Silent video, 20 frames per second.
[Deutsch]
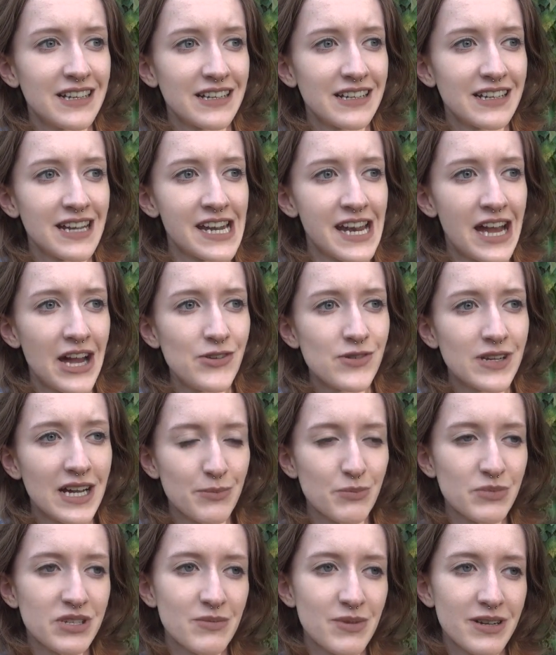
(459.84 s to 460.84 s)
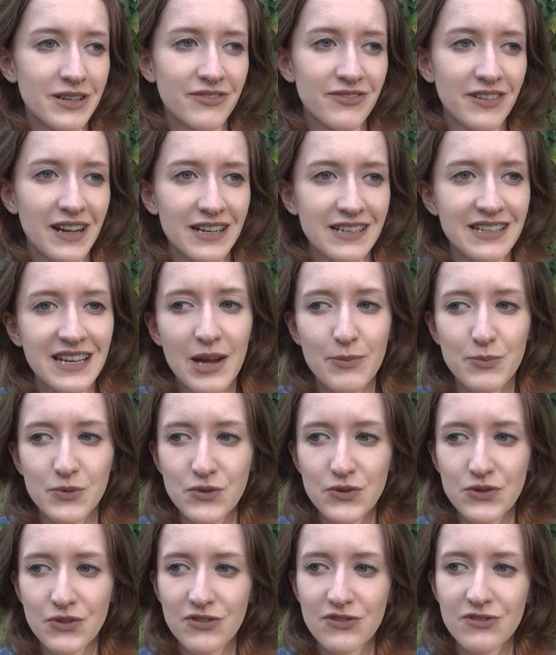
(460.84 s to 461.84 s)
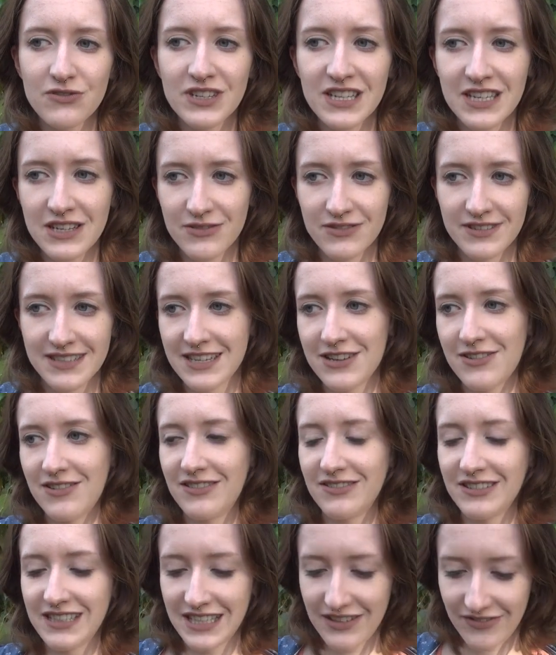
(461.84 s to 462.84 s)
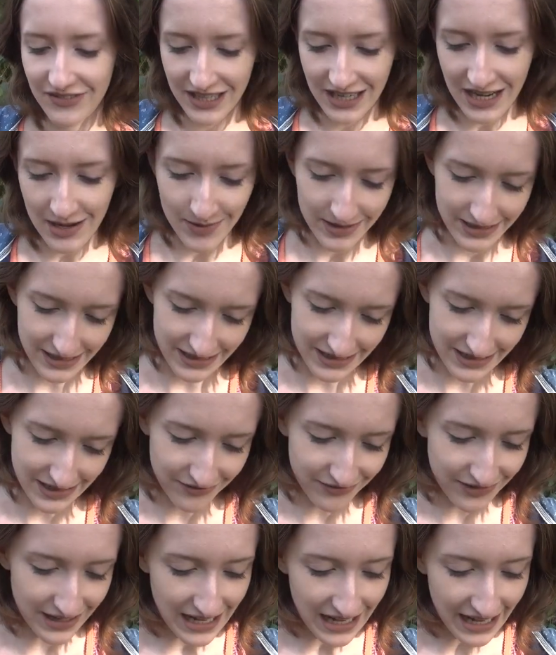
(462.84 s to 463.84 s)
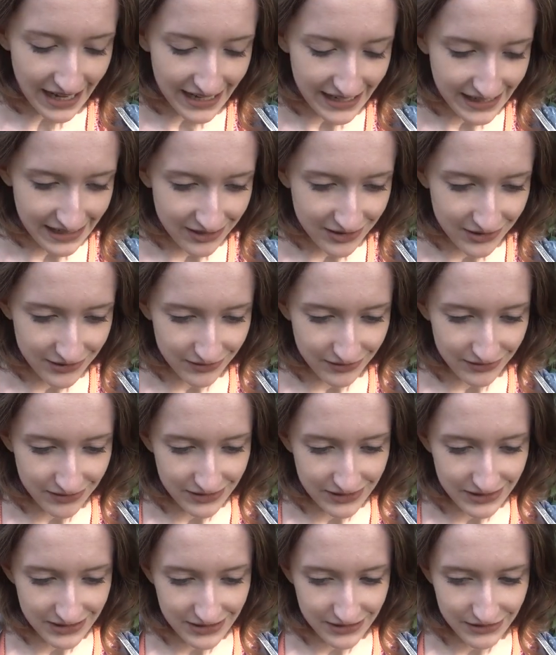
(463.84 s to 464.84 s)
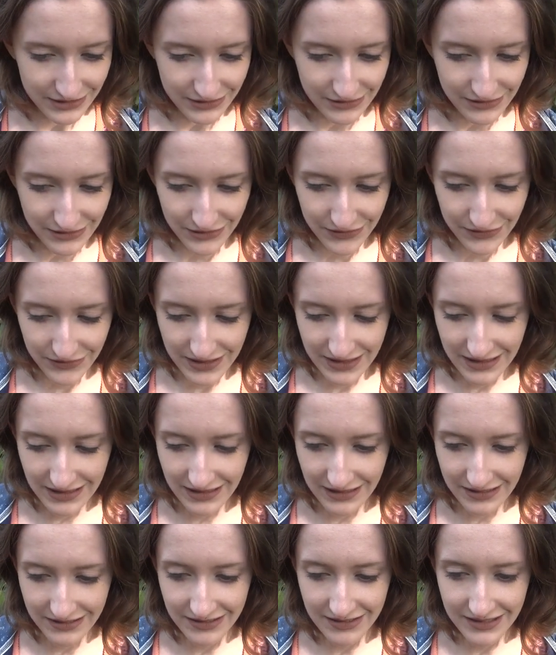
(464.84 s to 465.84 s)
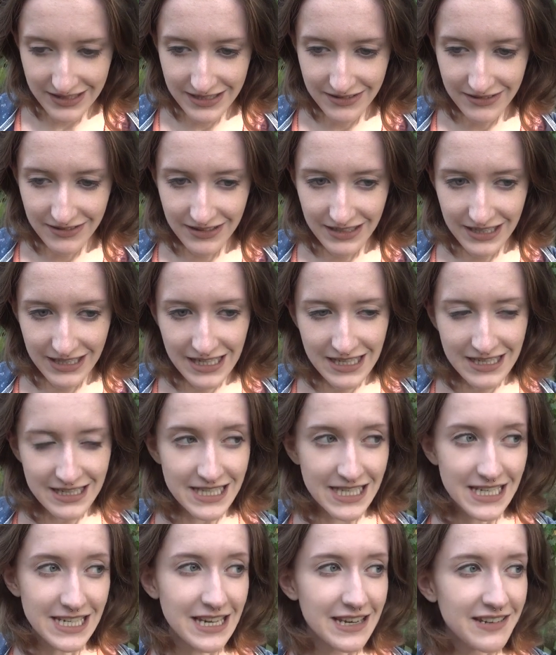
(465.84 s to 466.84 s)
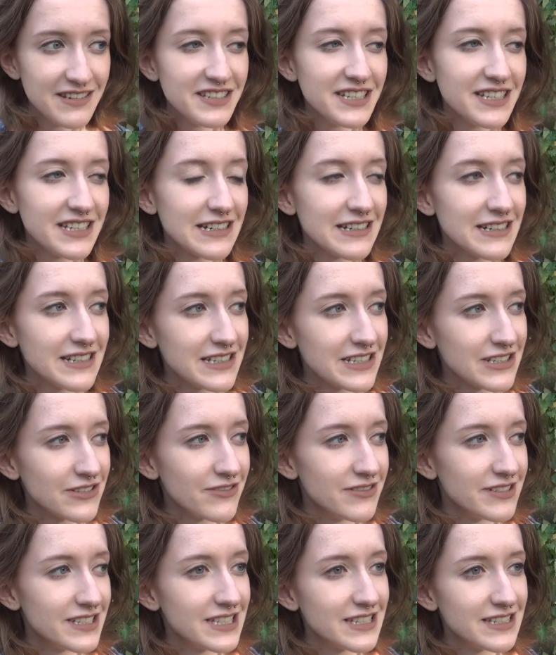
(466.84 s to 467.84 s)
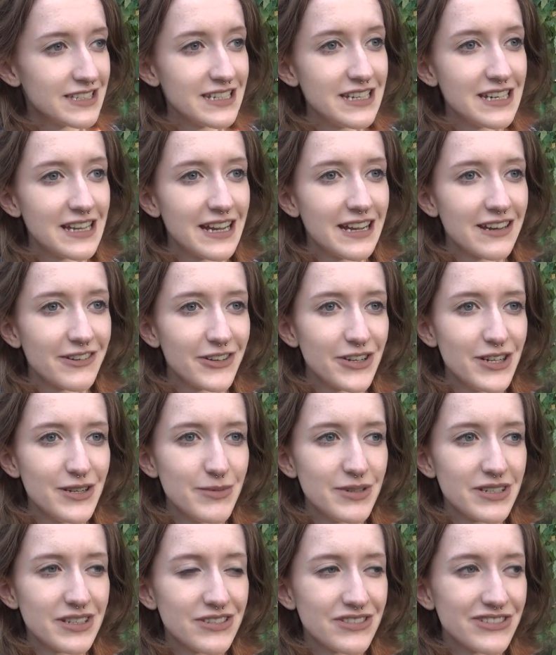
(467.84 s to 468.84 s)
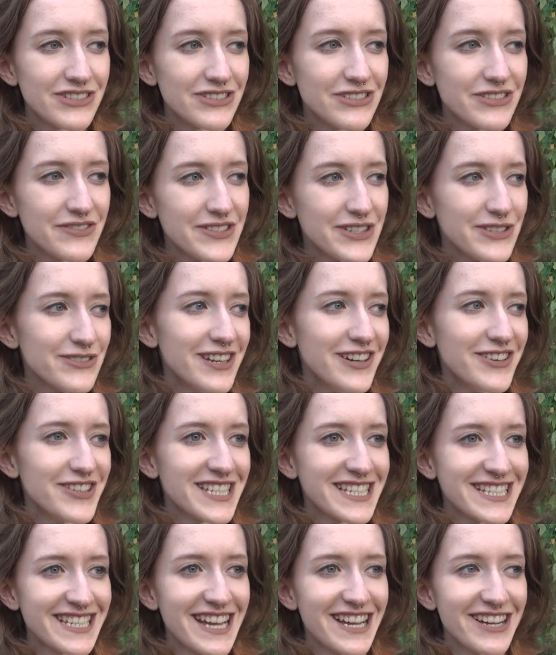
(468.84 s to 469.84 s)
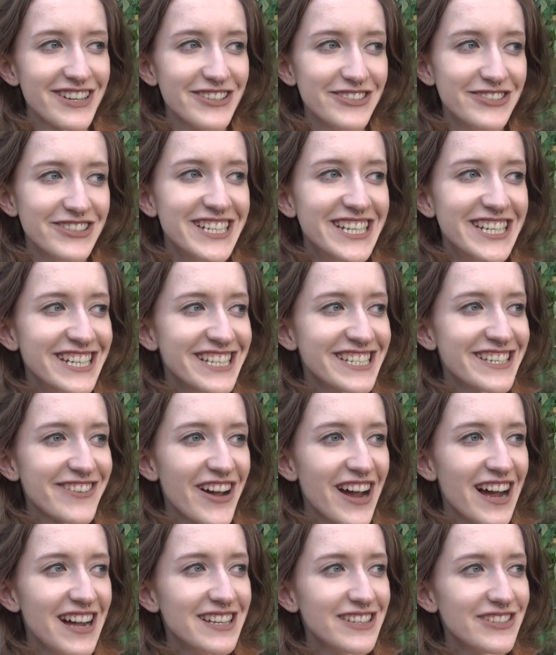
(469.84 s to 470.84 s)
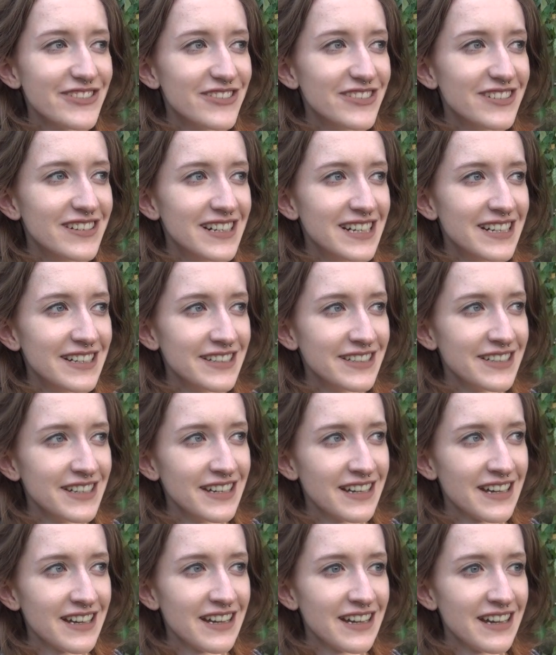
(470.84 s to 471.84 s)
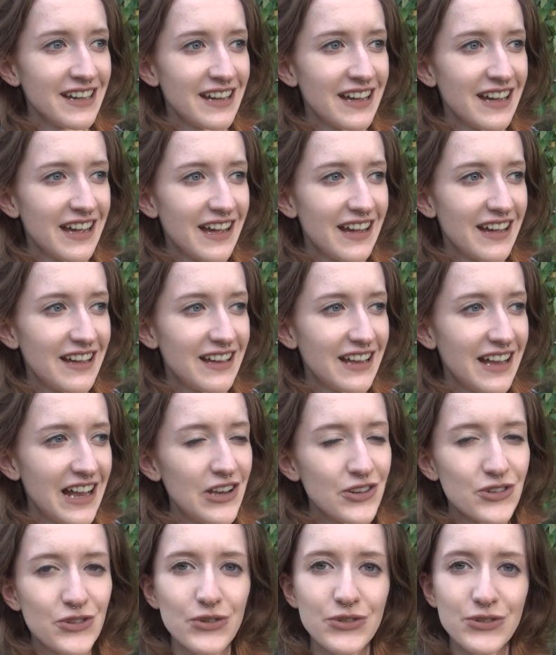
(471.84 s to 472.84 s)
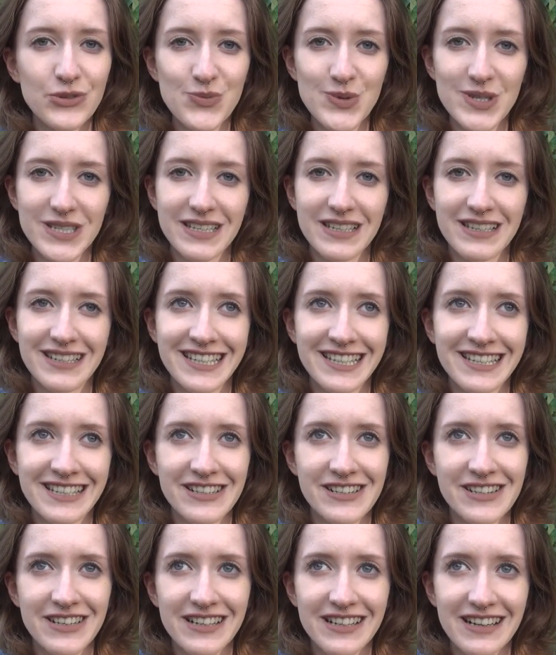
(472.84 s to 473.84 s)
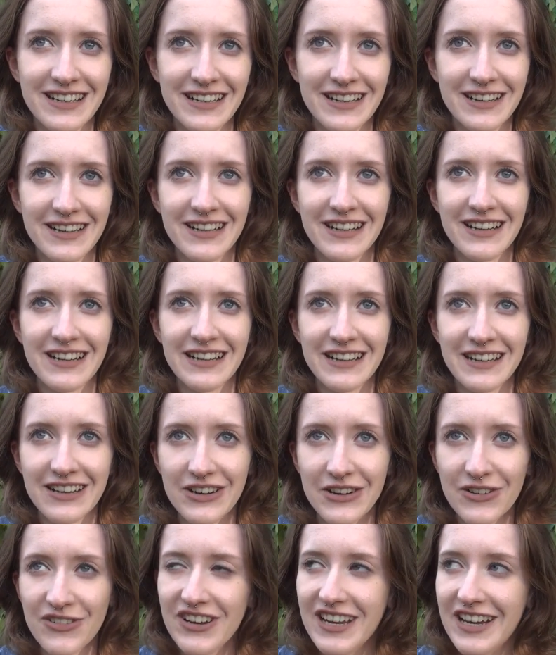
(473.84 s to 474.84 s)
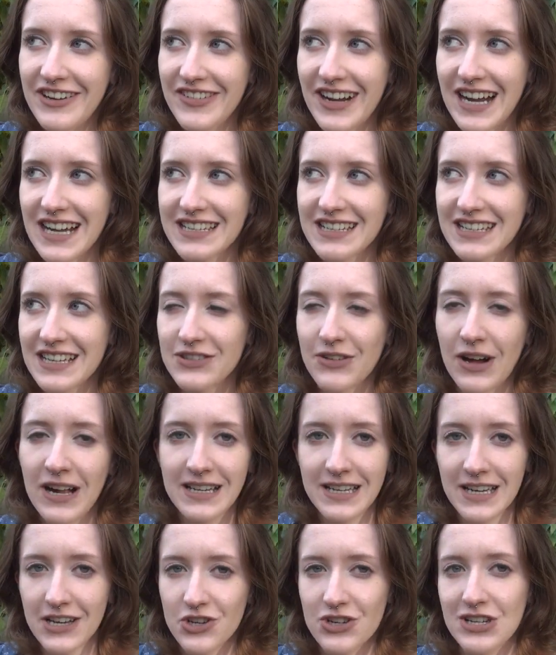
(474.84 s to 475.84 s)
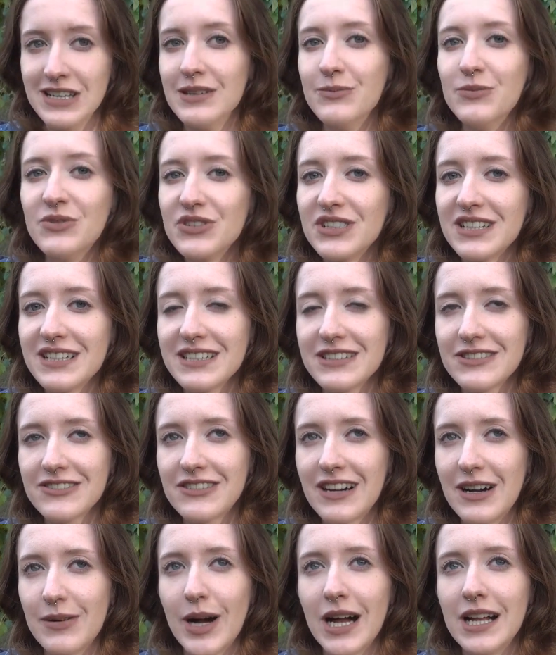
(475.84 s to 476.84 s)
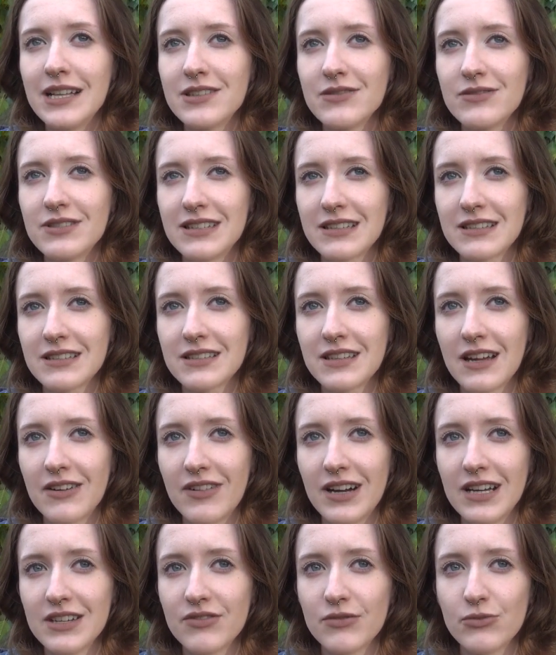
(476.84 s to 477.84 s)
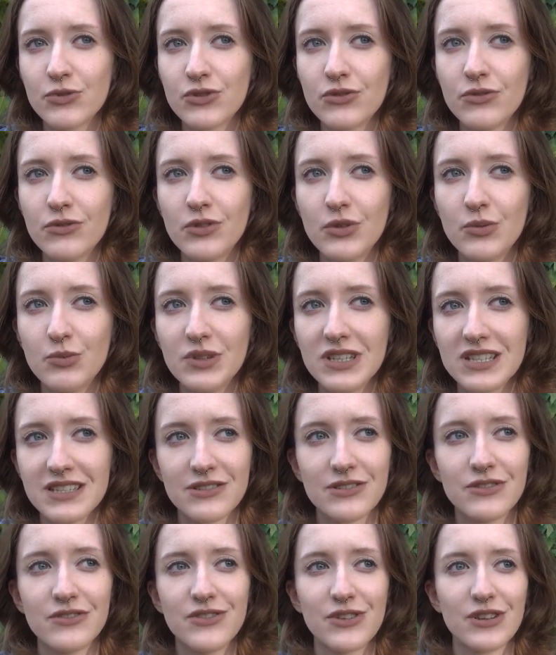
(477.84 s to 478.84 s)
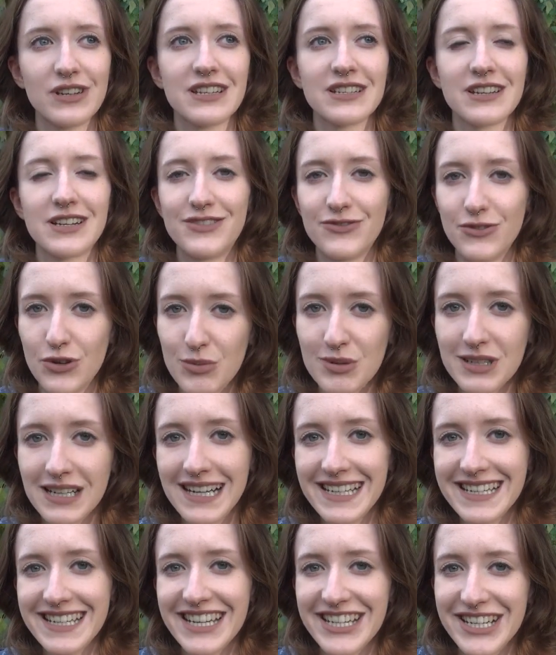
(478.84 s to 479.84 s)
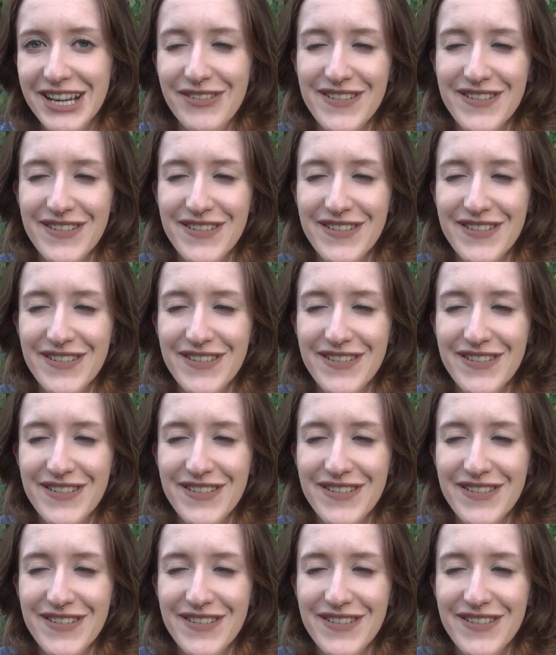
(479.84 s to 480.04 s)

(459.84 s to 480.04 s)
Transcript: keine Ahnung, hat mich immer gefragt, ja, Psychologie und Theologie, wie kann man das denn vereinen? Und irgendwie gehen Sie denn in die Kirche und sind Sie denn gläubig und irgendwie so lauter Sachen. Und es war halt so halt schon so ein bisschen unerwartet, also halt nicht schlimm oder so, aber halt so, dass, da war ich vom Studium nicht so wirklich darauf vorbereitet,